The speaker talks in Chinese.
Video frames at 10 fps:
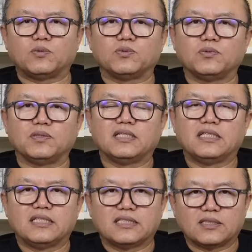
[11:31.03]
动作，
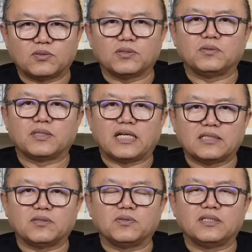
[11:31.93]
最后拿
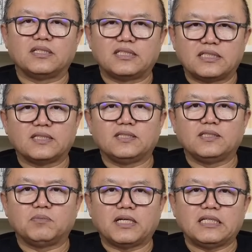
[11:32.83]
走的呢是真
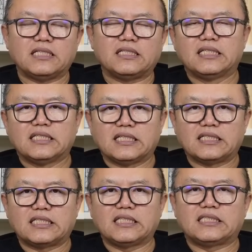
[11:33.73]
金白银
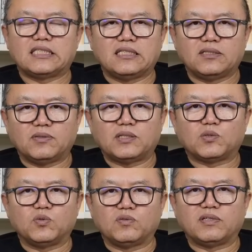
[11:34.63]
啊。这次又来
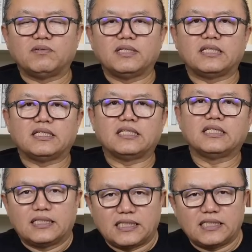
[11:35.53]
中国访问，
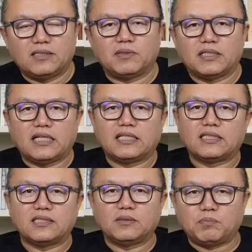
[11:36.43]
习近平啊
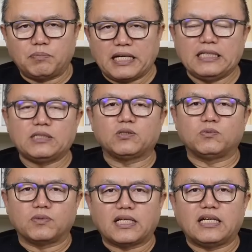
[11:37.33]
是白
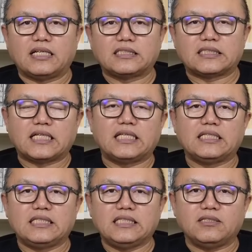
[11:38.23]
送他
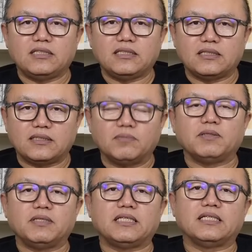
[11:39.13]
三亿人
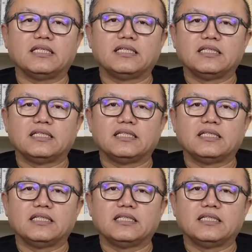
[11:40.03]
民币。